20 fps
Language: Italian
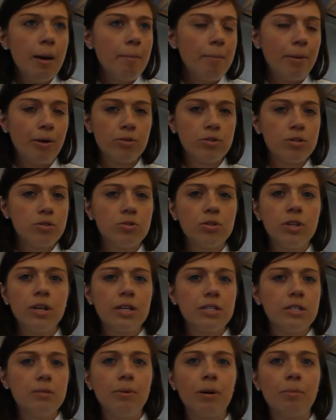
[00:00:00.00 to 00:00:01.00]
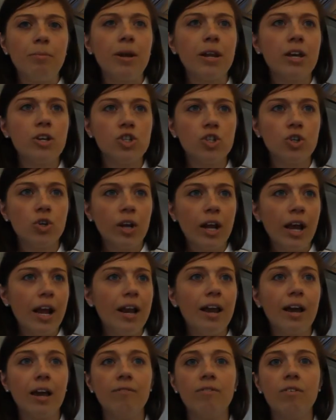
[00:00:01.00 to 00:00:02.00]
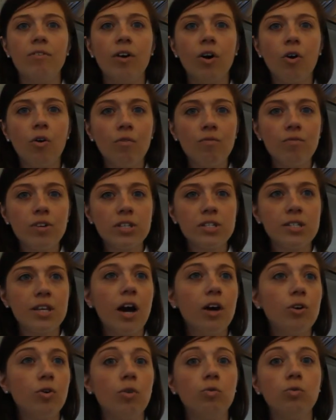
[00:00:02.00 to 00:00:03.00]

Ma lo stesso dicasi per Maria Cicorella che vive a Conversano,